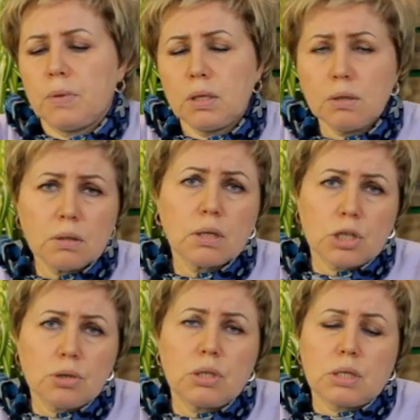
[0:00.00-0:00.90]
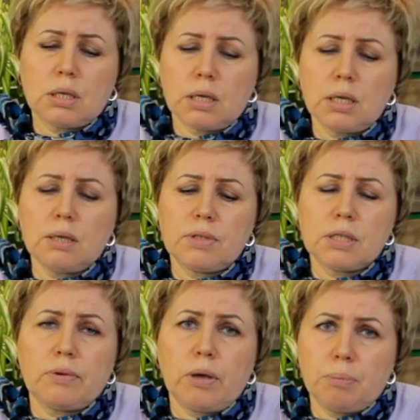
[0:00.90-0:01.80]
и хорошо они сохраняют все
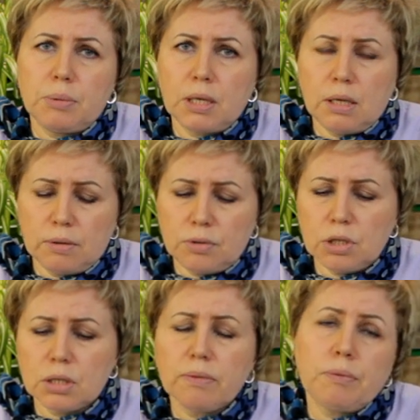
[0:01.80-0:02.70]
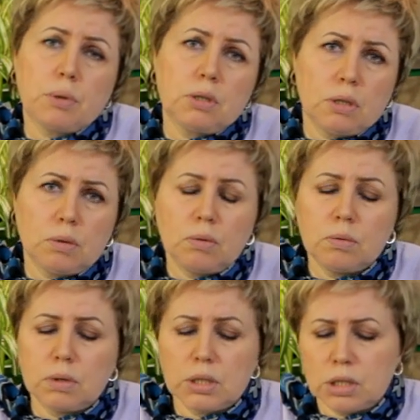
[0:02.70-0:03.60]
свои питательные вещества вплоть до
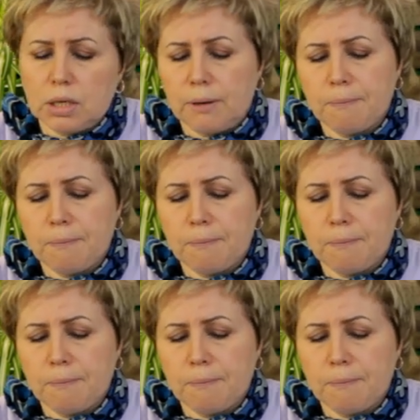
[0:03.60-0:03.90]
нового урожая.